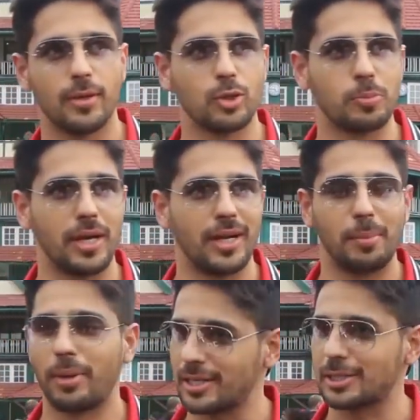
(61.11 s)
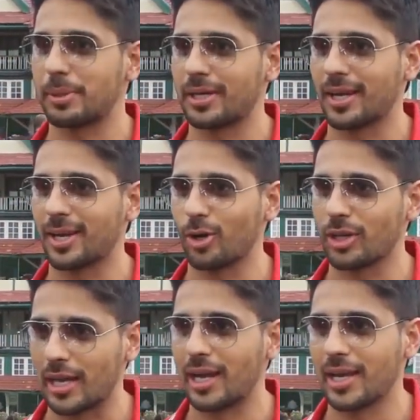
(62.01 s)
उसमें इंडिया पार्टिसिपेट करे और
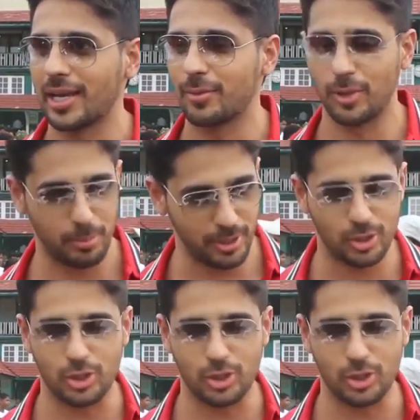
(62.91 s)
खेले एंड विल बी